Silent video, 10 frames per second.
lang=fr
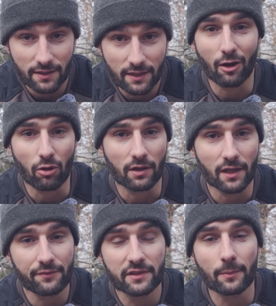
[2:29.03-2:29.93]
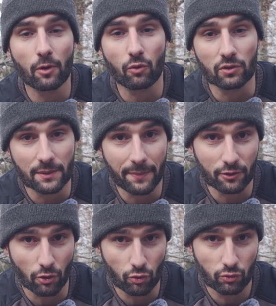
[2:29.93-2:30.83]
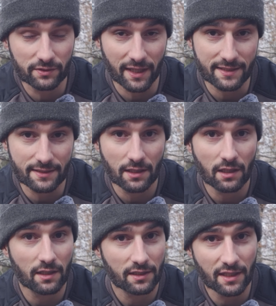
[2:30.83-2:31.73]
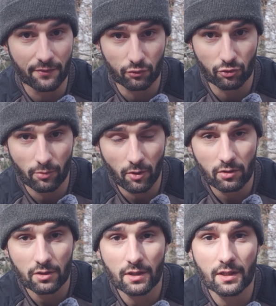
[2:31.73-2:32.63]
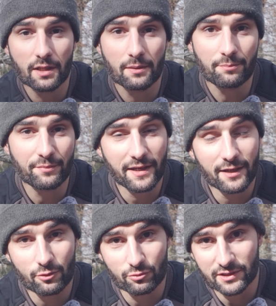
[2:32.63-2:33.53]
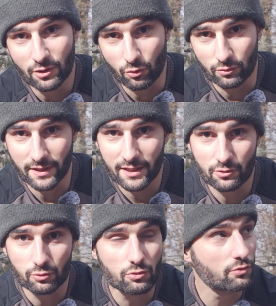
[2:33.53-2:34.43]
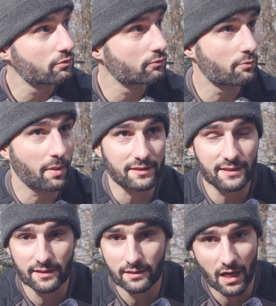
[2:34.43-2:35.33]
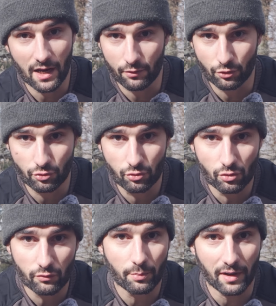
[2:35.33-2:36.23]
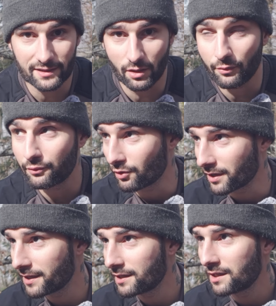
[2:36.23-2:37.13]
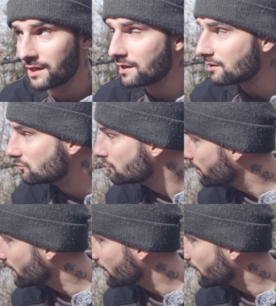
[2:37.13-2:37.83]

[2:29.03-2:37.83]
Alors évidemment on n'est pas dans le contexte d'effondrement, mais on est dans le contexte où vous partez à l'aventure, vous partez en forêt, vous